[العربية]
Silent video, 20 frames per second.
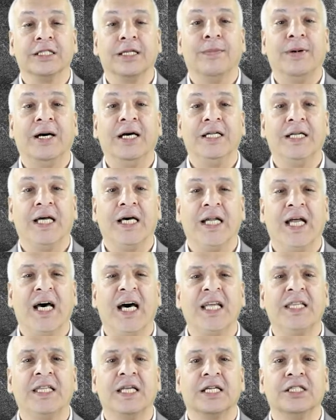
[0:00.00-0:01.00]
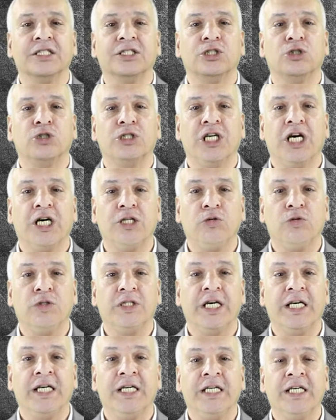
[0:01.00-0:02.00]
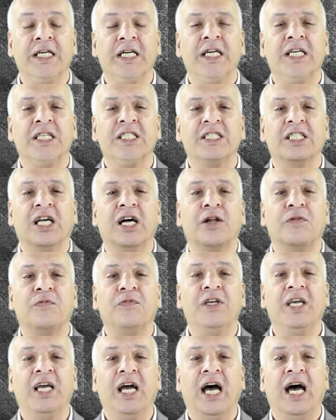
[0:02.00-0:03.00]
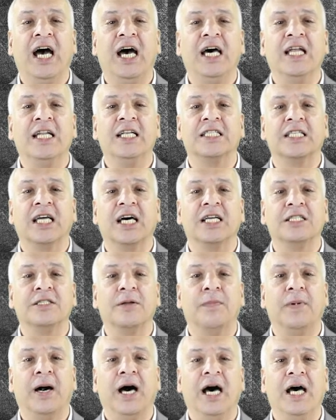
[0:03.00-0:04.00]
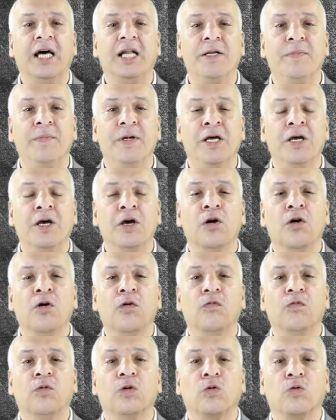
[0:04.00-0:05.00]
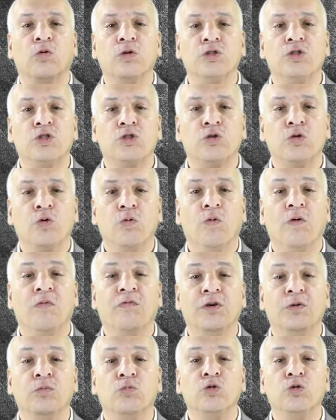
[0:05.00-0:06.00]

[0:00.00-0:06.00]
طبعا على أثر استشهاد عدي صار في حالة غضب عارمة في القدس وفي